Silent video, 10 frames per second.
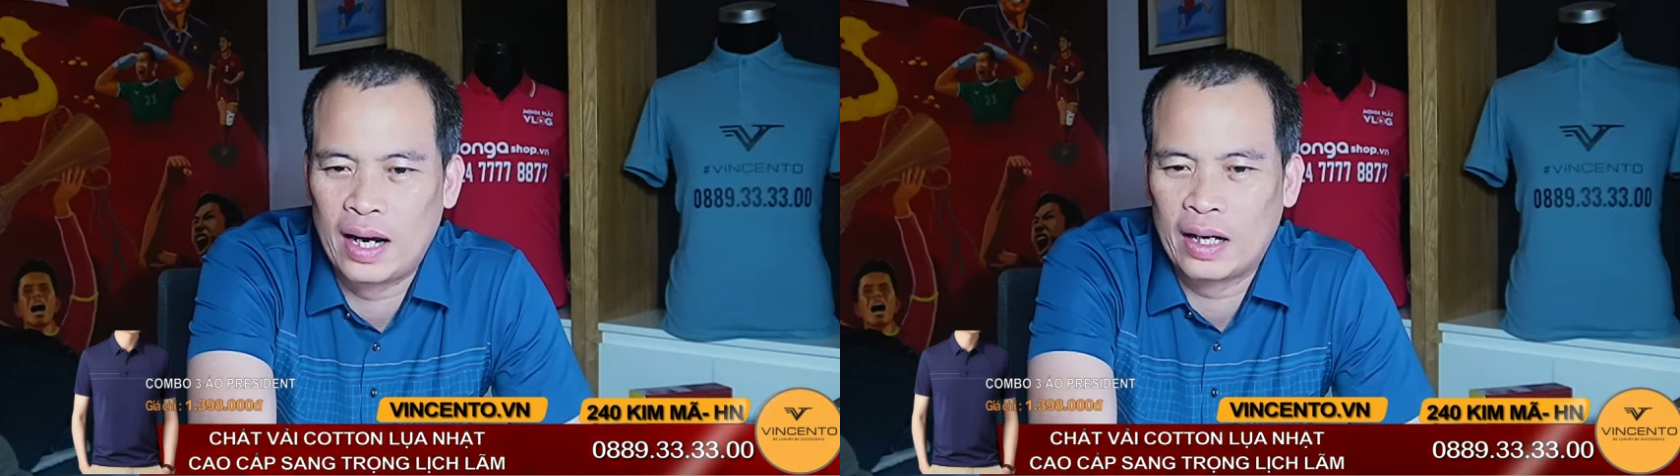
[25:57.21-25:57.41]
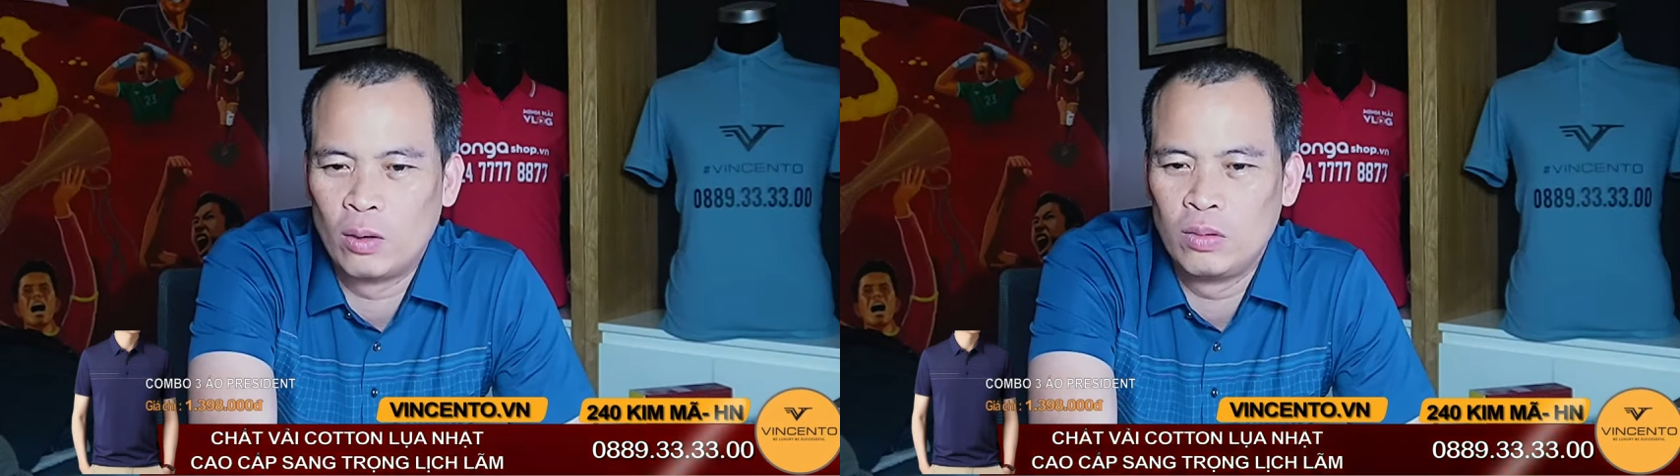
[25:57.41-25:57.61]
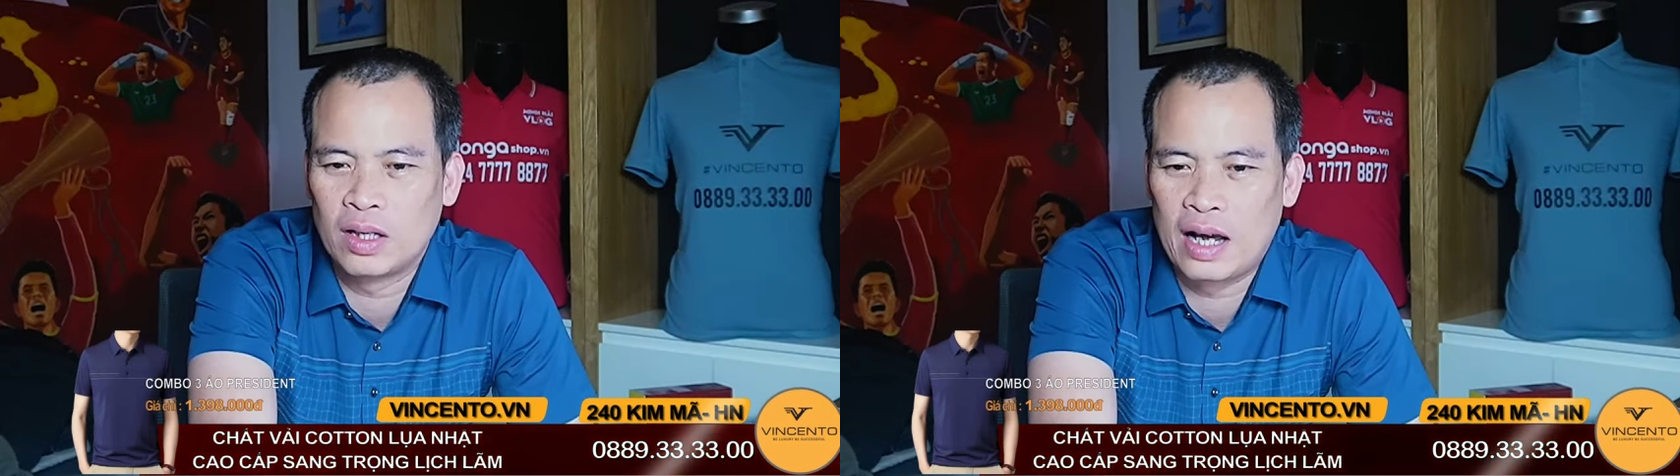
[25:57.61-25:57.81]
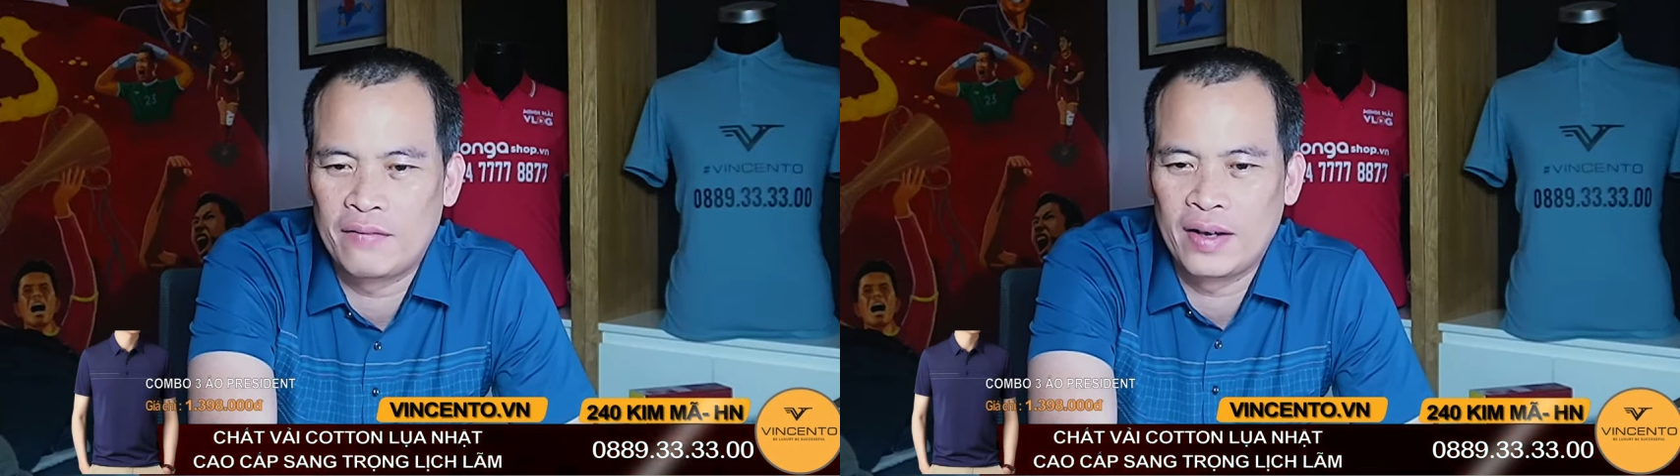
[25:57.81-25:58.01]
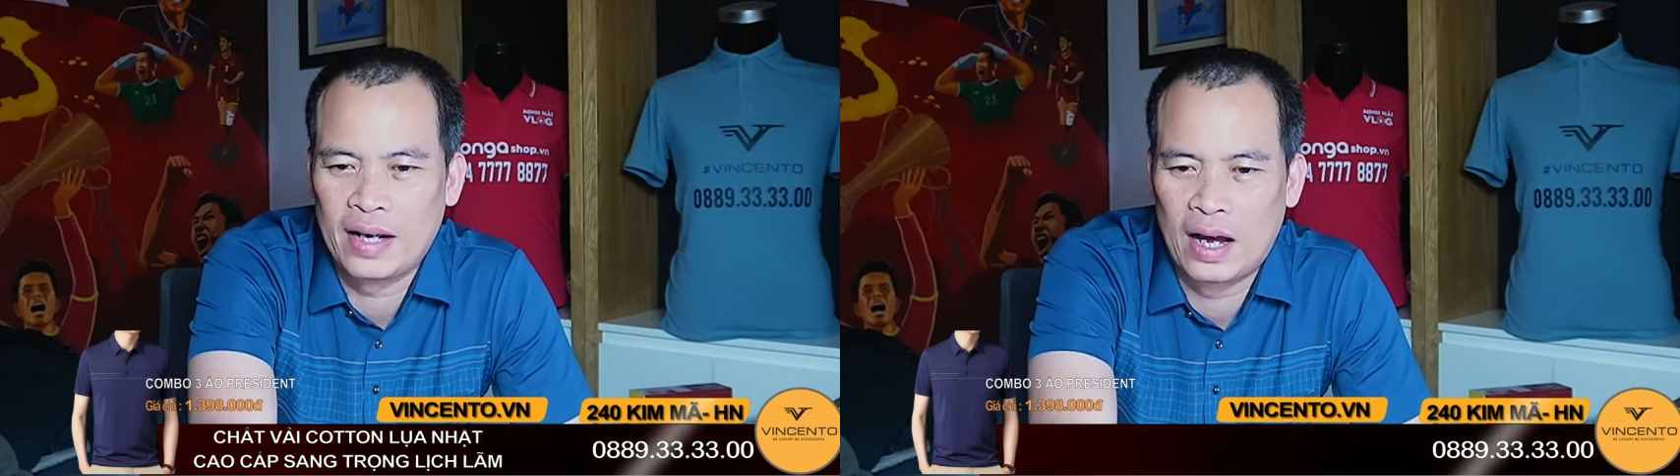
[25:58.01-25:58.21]
Hải không được đá
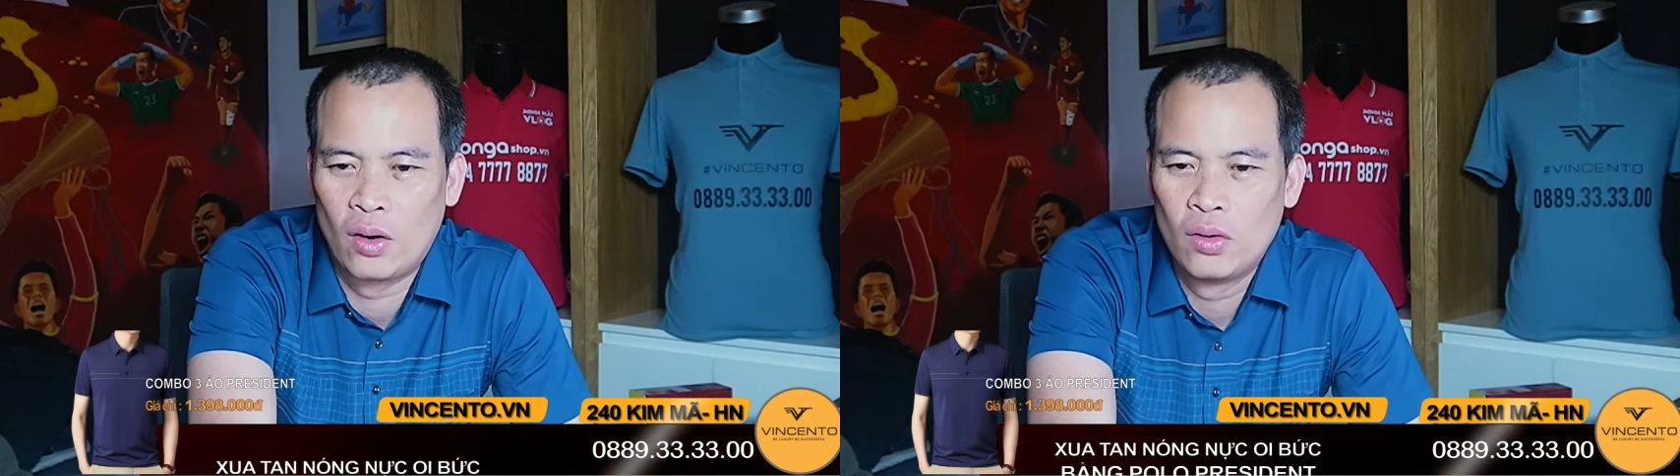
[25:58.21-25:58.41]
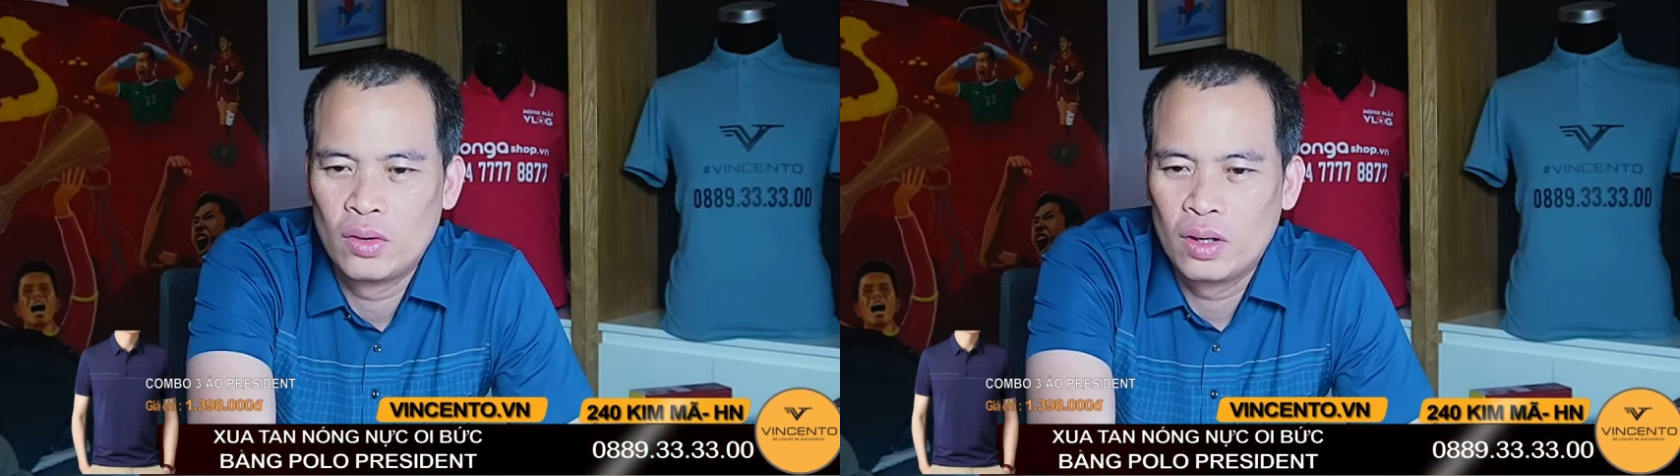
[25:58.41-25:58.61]
phát nào?